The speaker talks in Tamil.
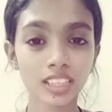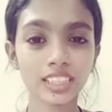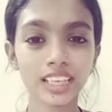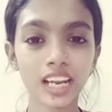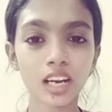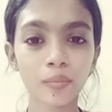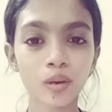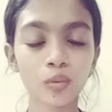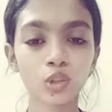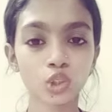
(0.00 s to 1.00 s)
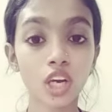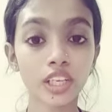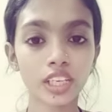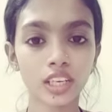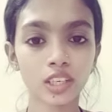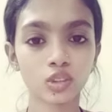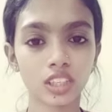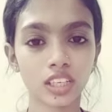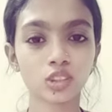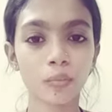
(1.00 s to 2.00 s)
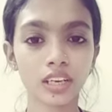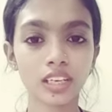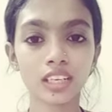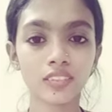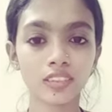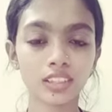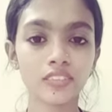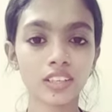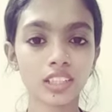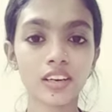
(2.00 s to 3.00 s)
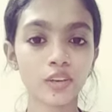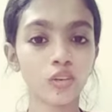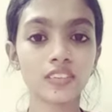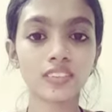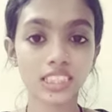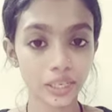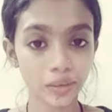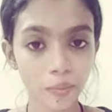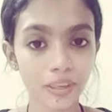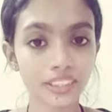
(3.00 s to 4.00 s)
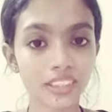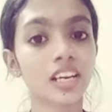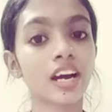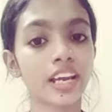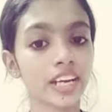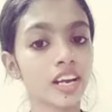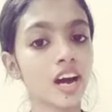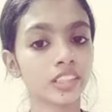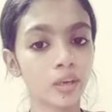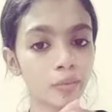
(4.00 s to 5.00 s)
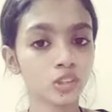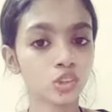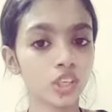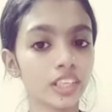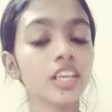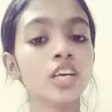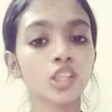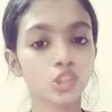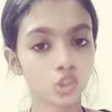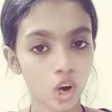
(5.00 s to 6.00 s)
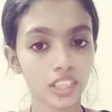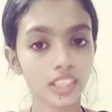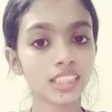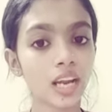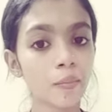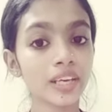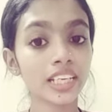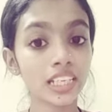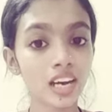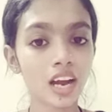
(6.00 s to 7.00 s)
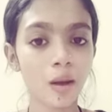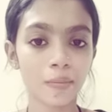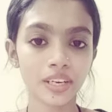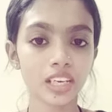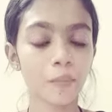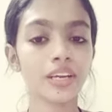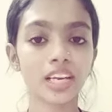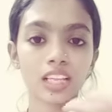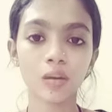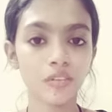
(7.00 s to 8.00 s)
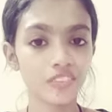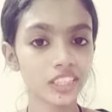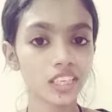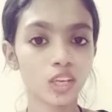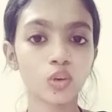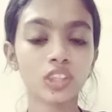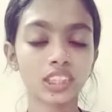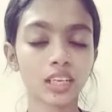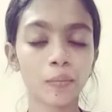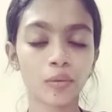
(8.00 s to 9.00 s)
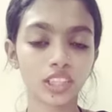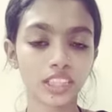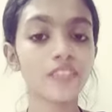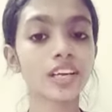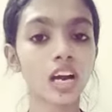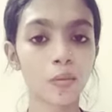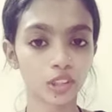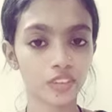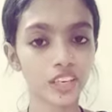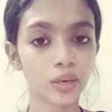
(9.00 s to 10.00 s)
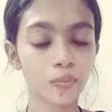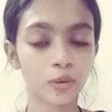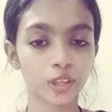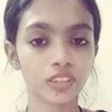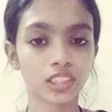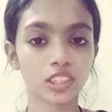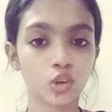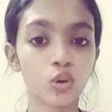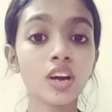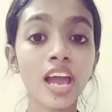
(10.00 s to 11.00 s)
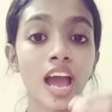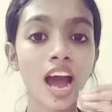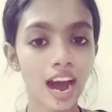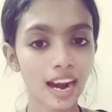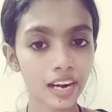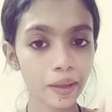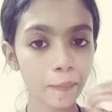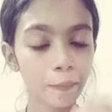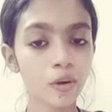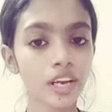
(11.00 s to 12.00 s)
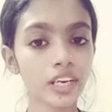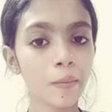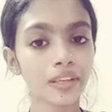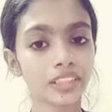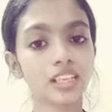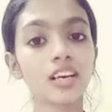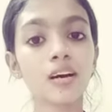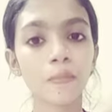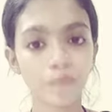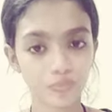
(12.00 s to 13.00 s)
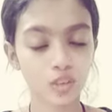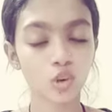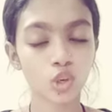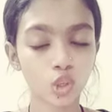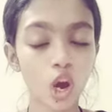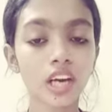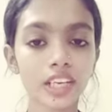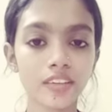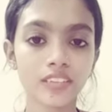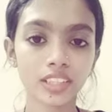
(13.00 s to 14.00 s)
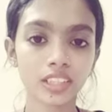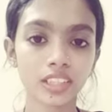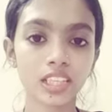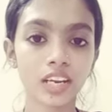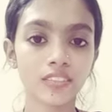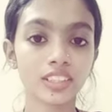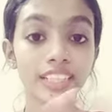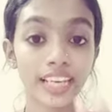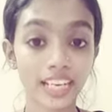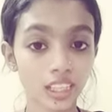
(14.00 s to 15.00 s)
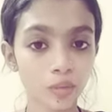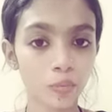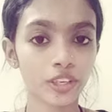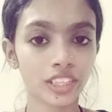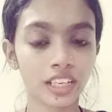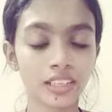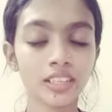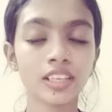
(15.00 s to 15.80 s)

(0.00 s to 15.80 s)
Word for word: இது எல்லாருக்குமே ரொம்ப ஒரு ஷாக்கிங்கான நியூஸாக இருக்குது ஸோ மக்களுக்கு வந்து இவர் தான் இவங்க தான் வந்து ட்ரீட்மெண்ட் பார்த்துட்டு இருக்காங்க என்ன ஆகுது அப்படின்னு சொல்லிட்டு ஸோ டாக்டர்ஸ் எல்லாருமே இருக்காங்க அப்படின்ற நம்பிக்கையில தான் நம்ம வீட்டில் இருக்கோம் நம்மளோட தேவைக்காக மட்டும் வெளியே போயிட்டு வந்துட்டு இருக்கோம் ஆனால் இப்போ என்னன்னு பார்த்தீங்கன்னா ஒரு டாக்டரே வந்து இந்த இதால் வந்து இறந்து போயிட்டாரு